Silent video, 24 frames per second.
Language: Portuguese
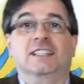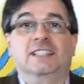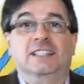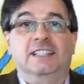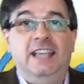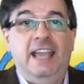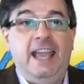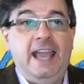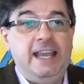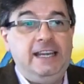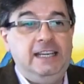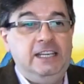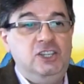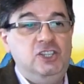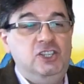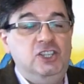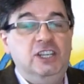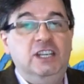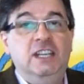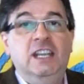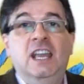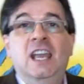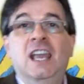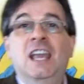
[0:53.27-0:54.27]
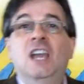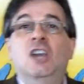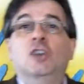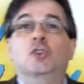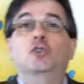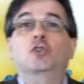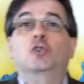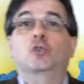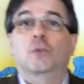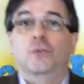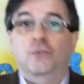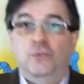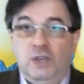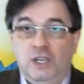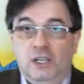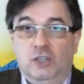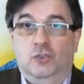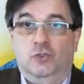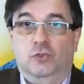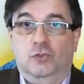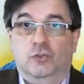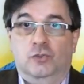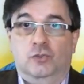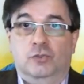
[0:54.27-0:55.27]
série de
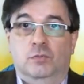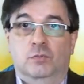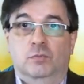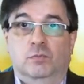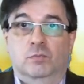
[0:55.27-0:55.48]
sufixos.